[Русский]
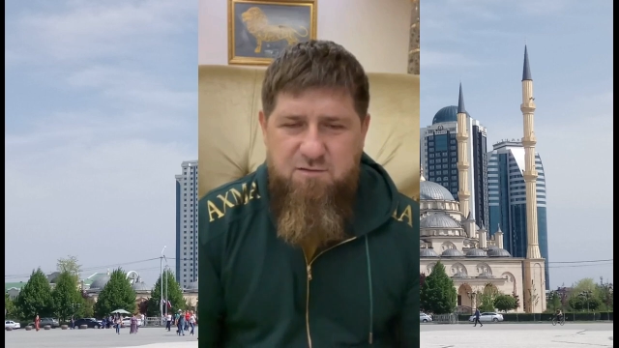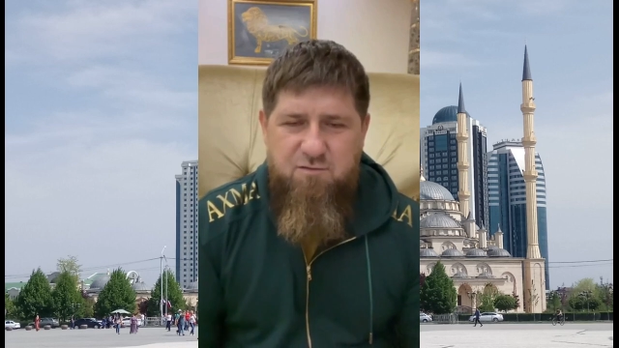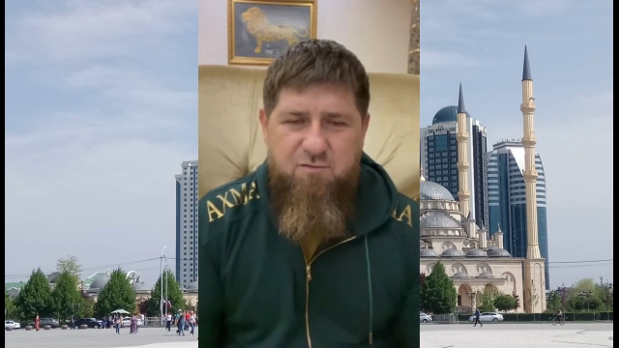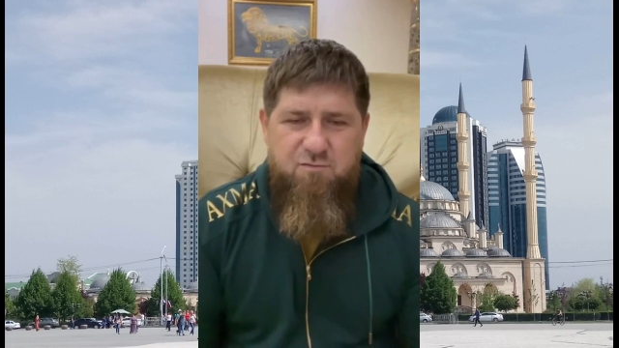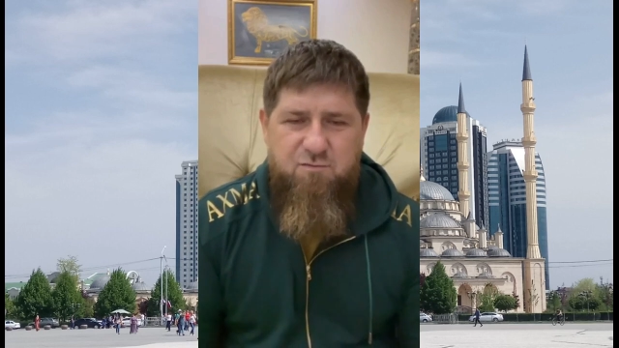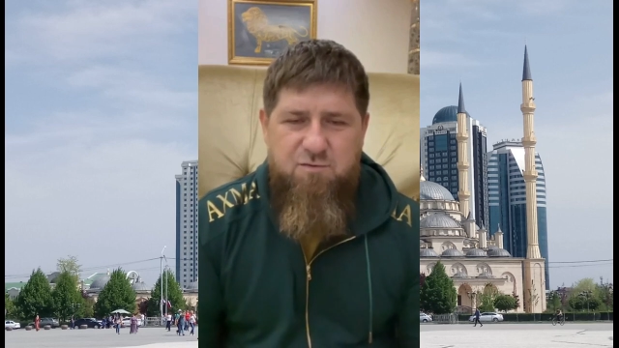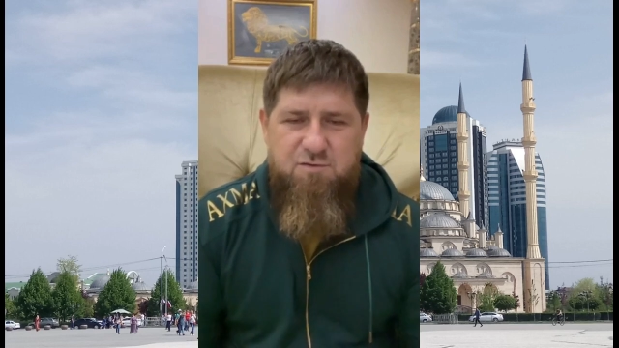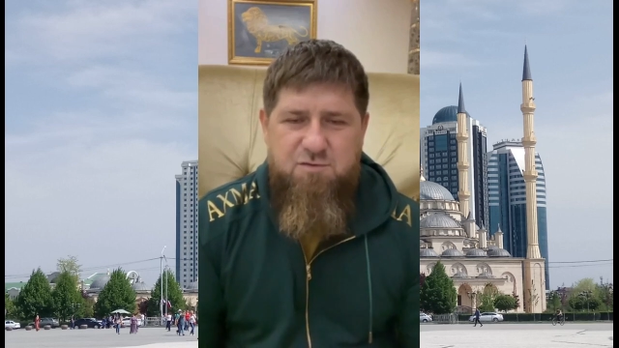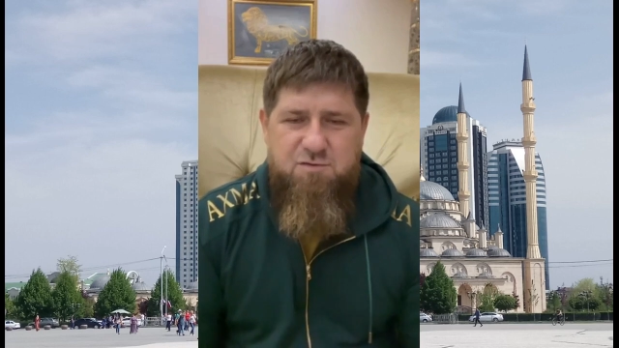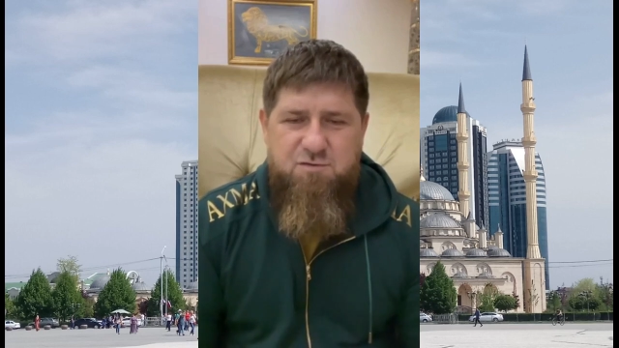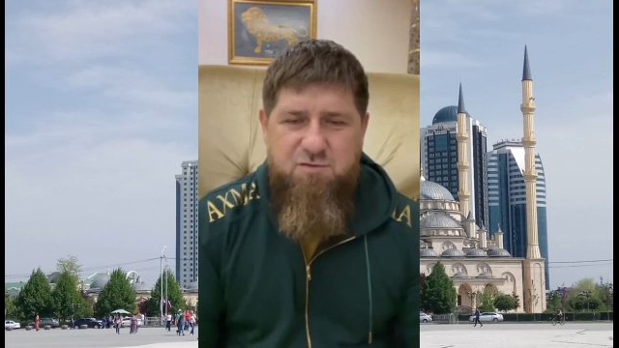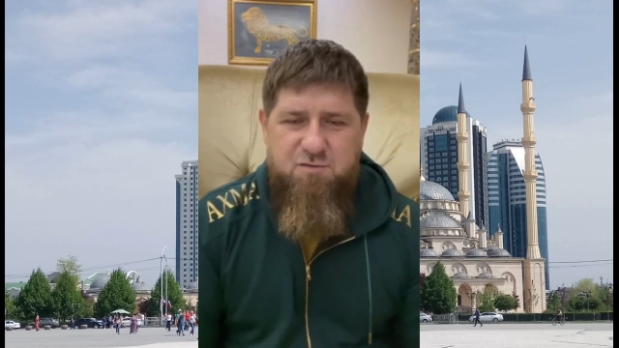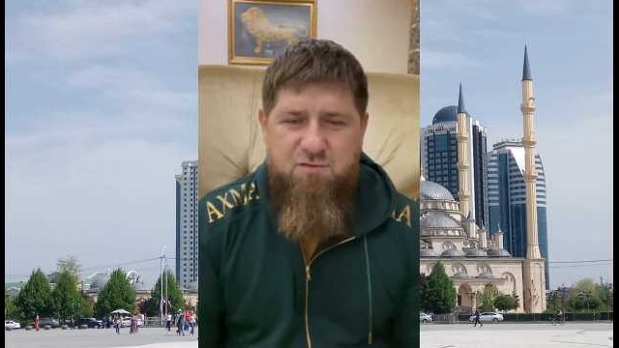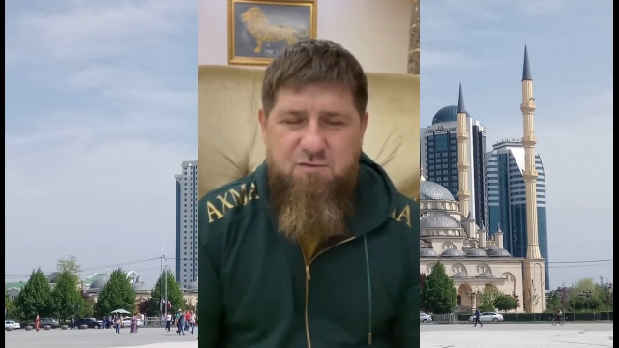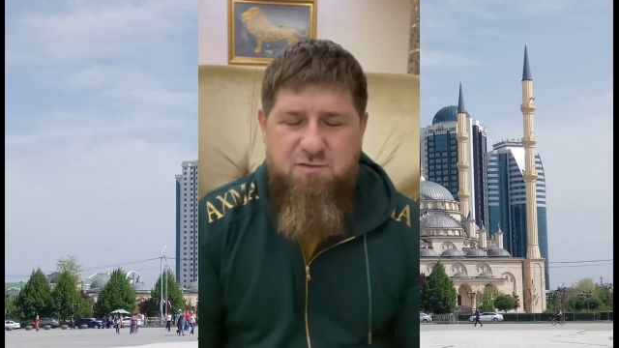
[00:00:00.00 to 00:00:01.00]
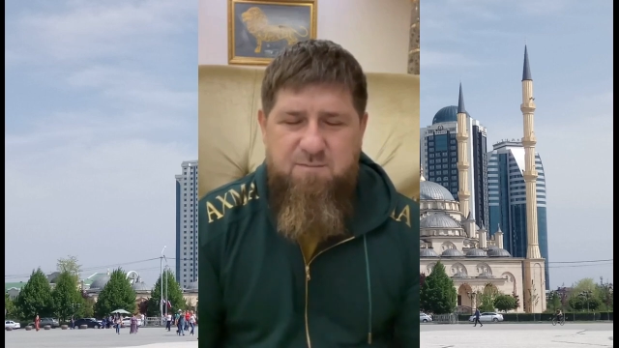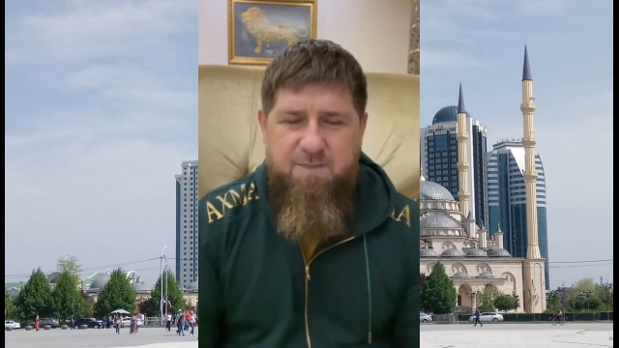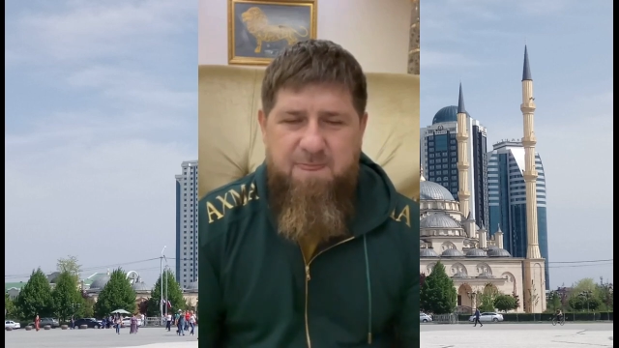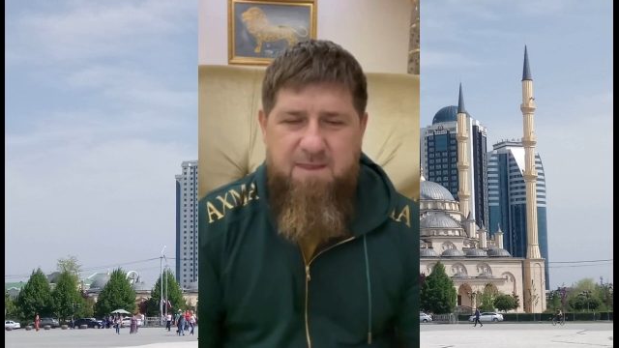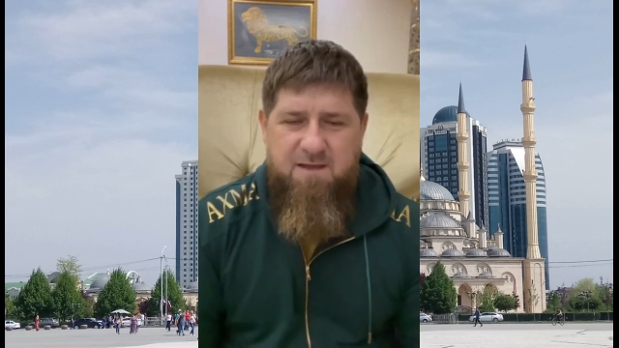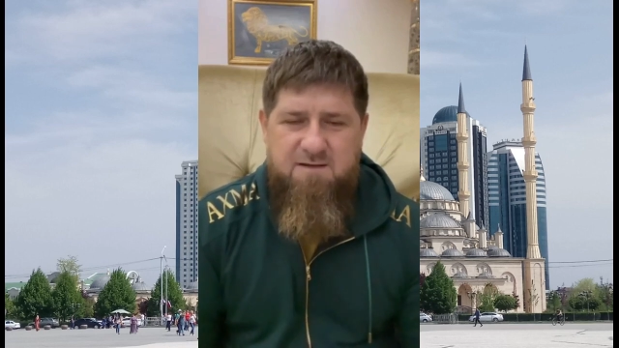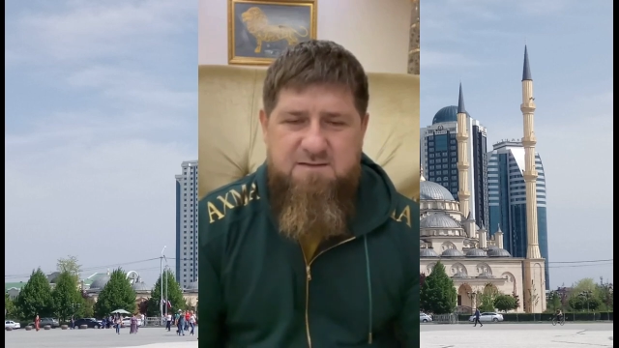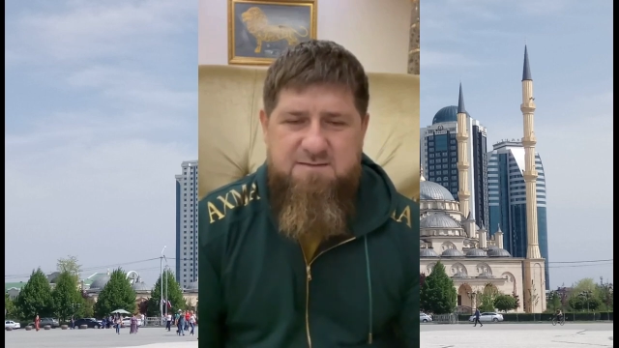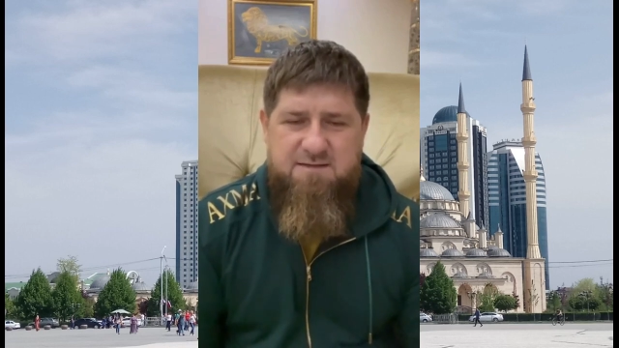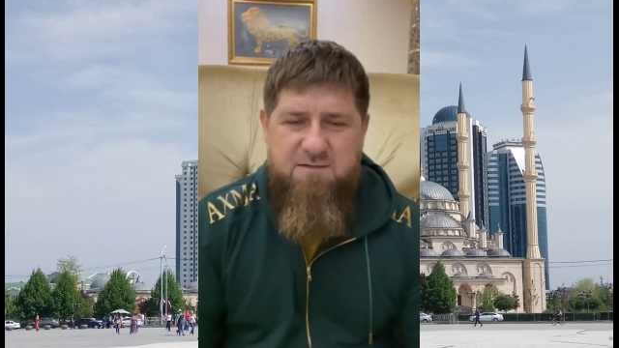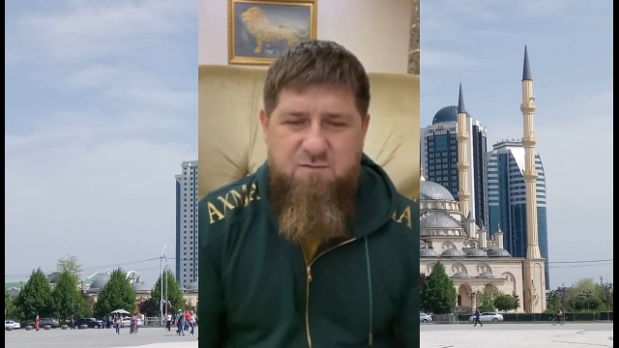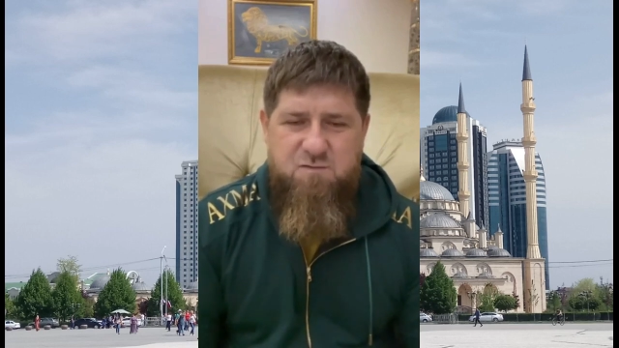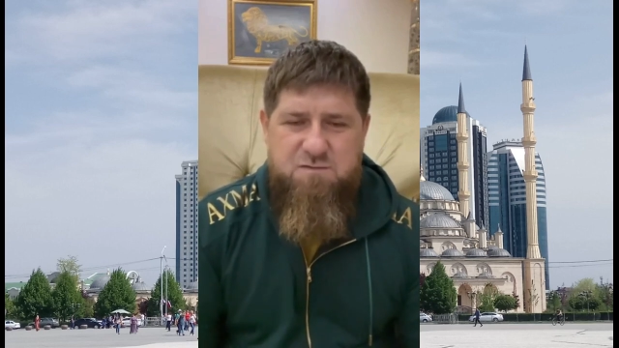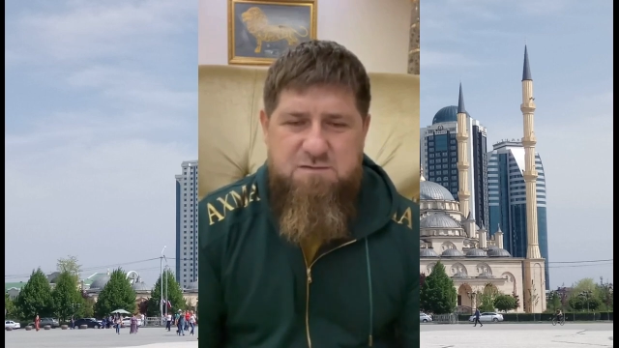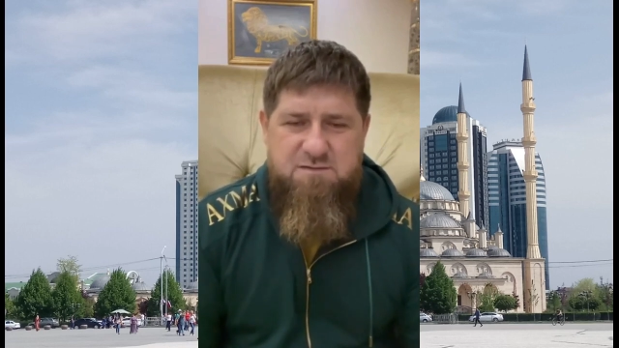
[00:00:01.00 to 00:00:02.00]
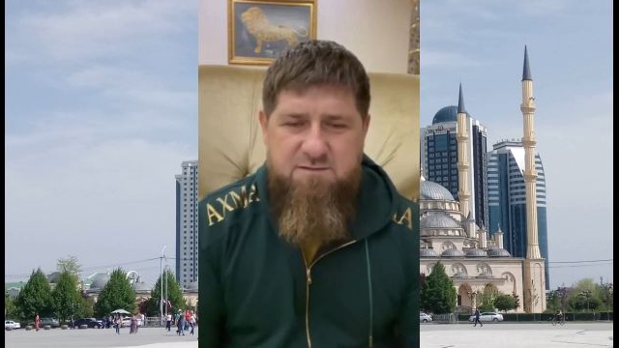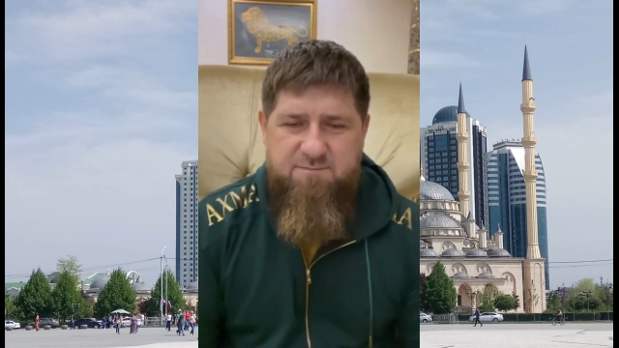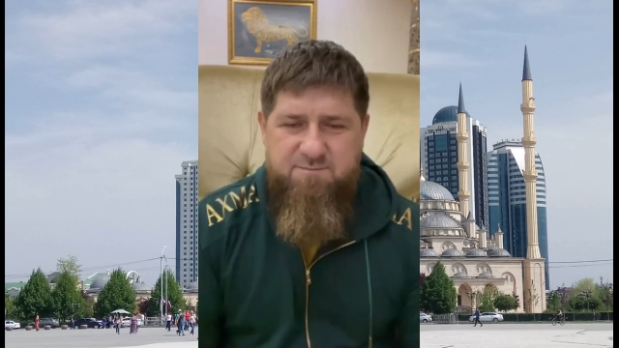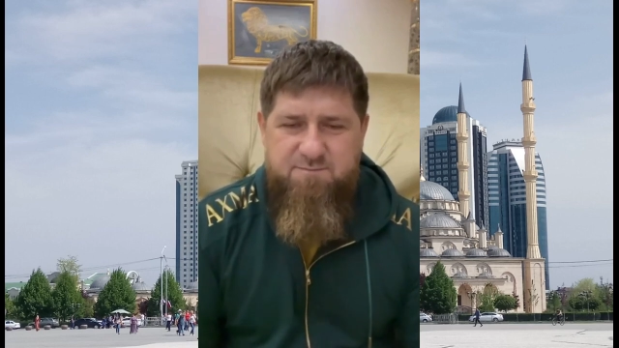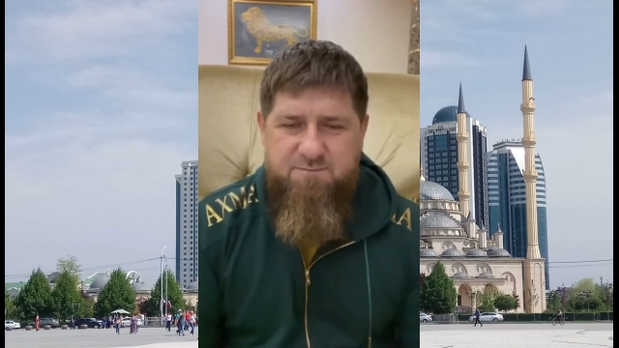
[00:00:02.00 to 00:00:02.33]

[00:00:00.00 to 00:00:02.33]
Ну, еще остаются